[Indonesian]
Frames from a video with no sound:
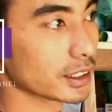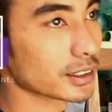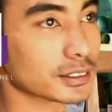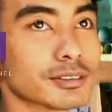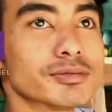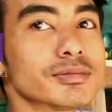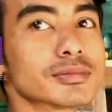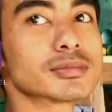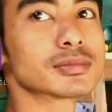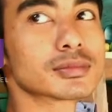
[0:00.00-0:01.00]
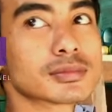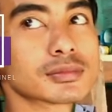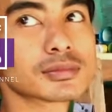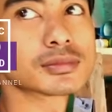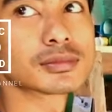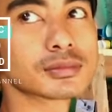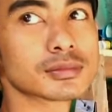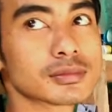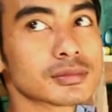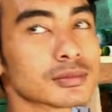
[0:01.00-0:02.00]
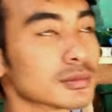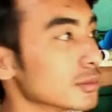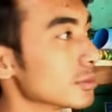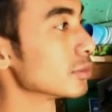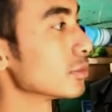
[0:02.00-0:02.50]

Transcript: nah kira-kira berapa sih mas untuk harga